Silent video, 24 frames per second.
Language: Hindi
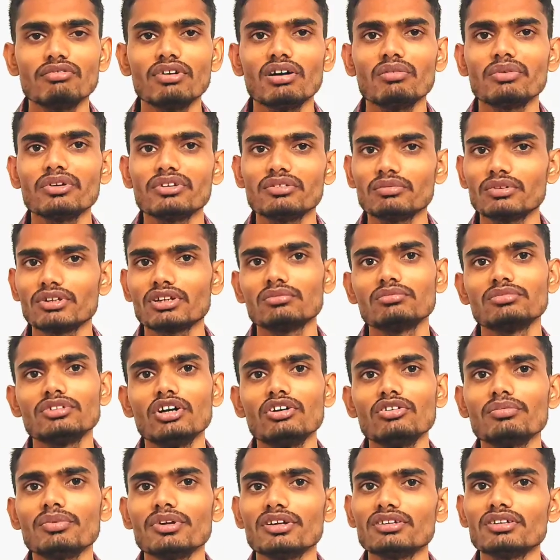वापस मतलब
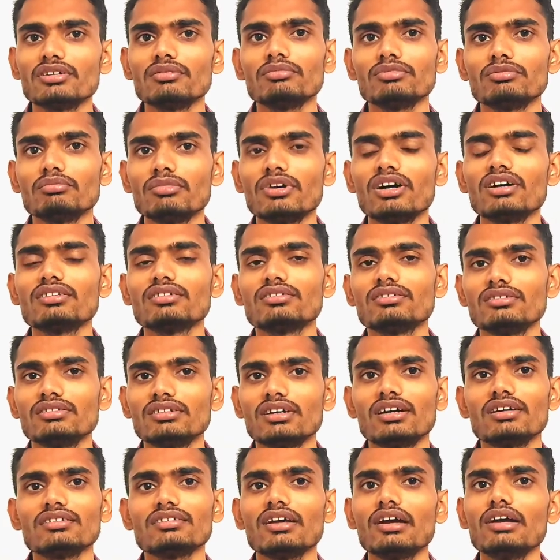जाओ पीछे वहाँ
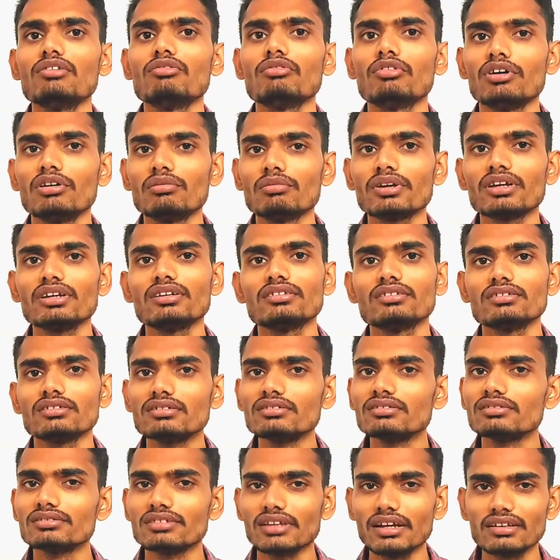जहाँ से आए वहाँ पे
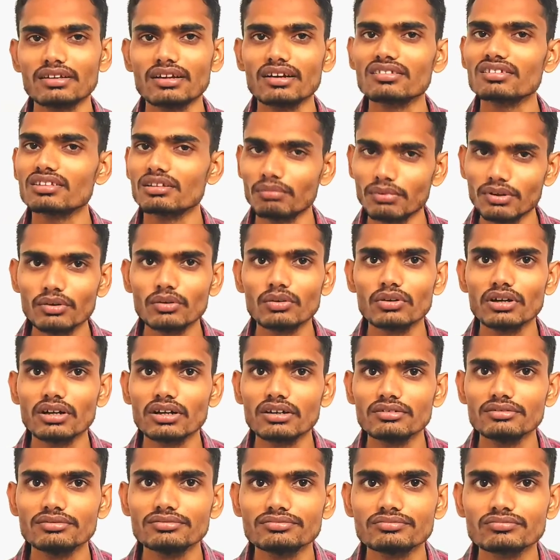ही शायद रास्ते में होगा
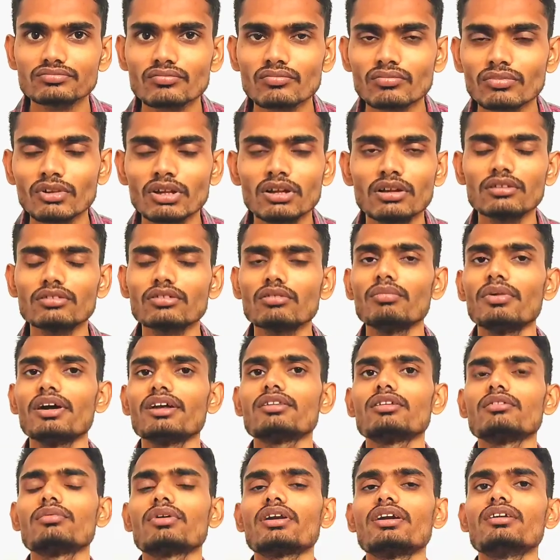तो
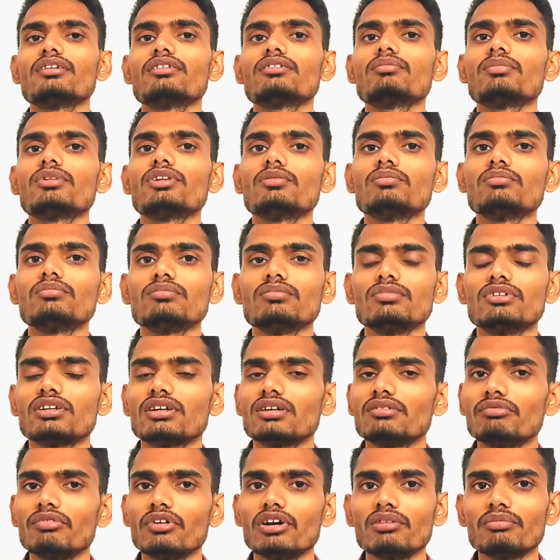मैं तो फ्रेंड्स मतलब
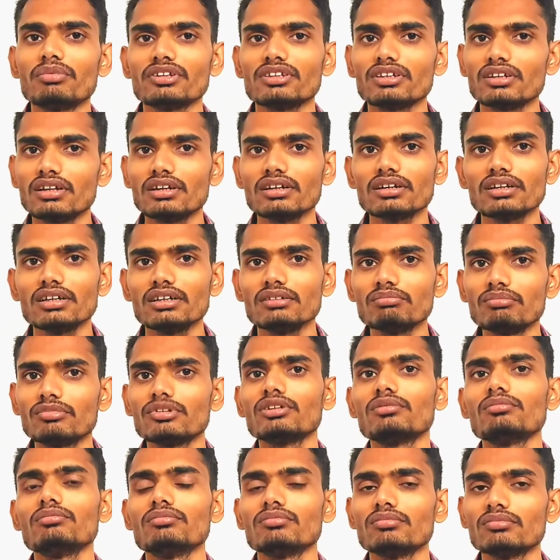वहाँ पे चला गया
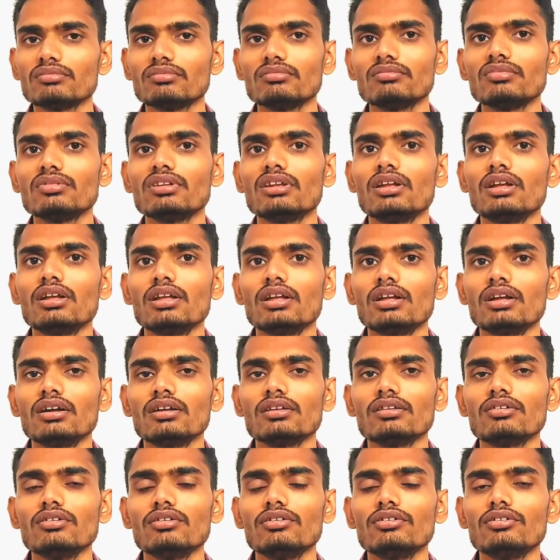मतलब
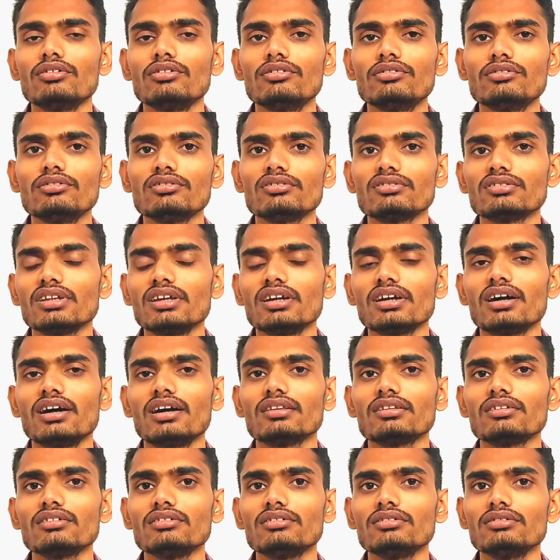तो
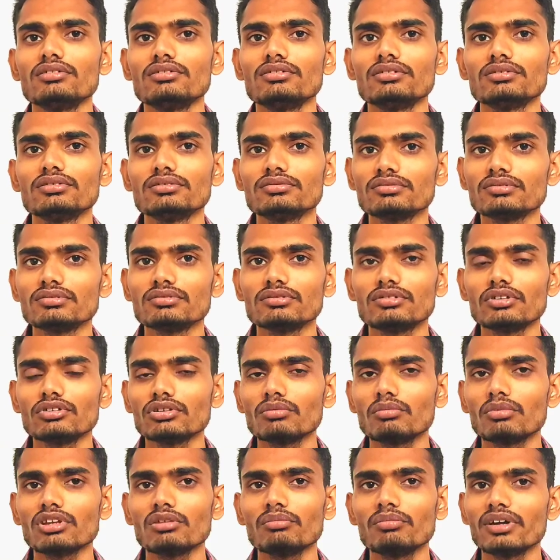देखा तो तो,
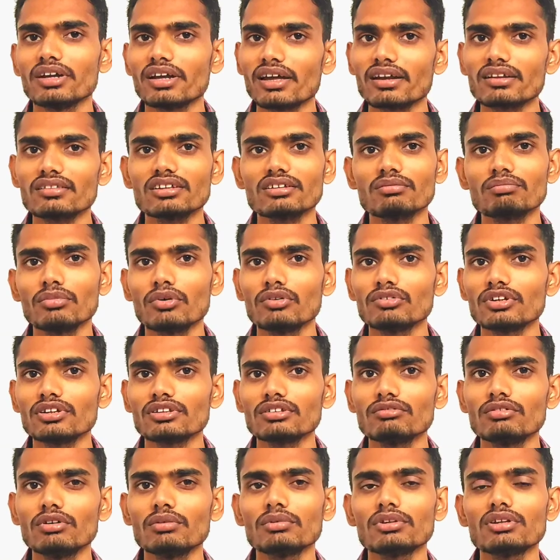तो मतलब मैं गैरेज तक पहुँचा
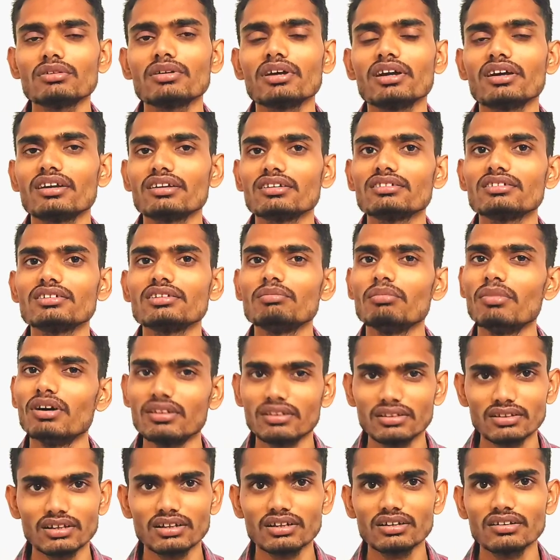तो वो मतलब गैरेज ही
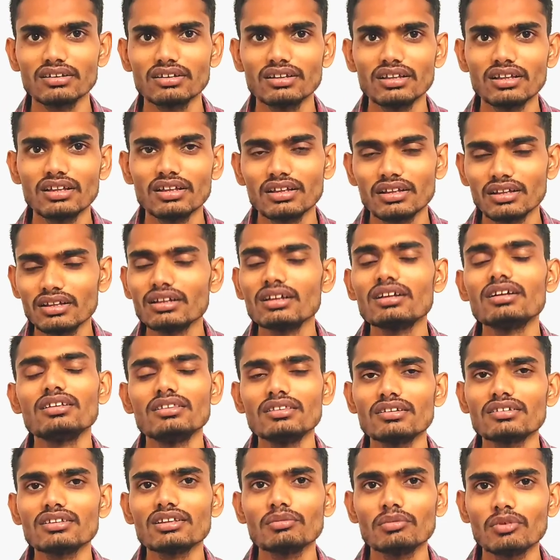बंद था
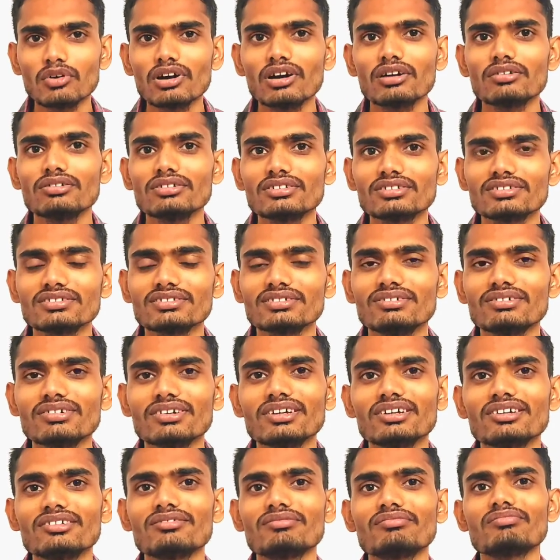नसीब होगा कुछ
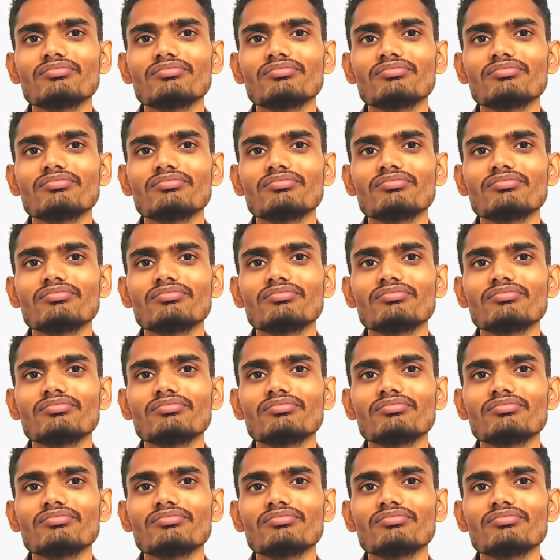ओके